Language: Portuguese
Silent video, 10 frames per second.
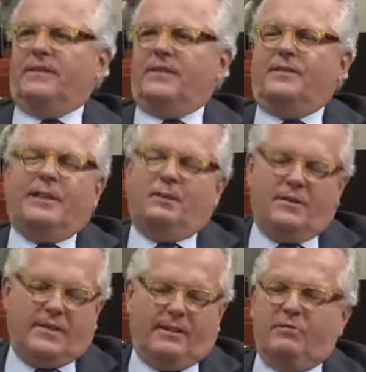Isso não vai
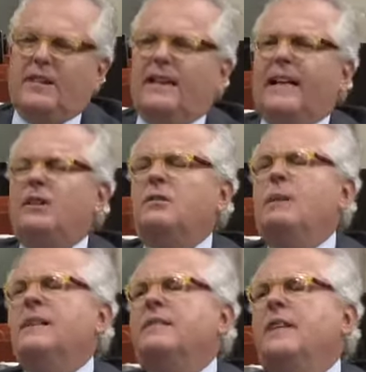acontecer. Mas, salário de
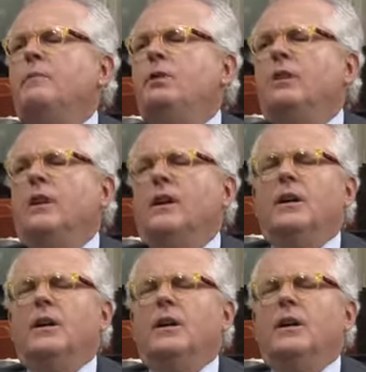mais, mais de 100 mil,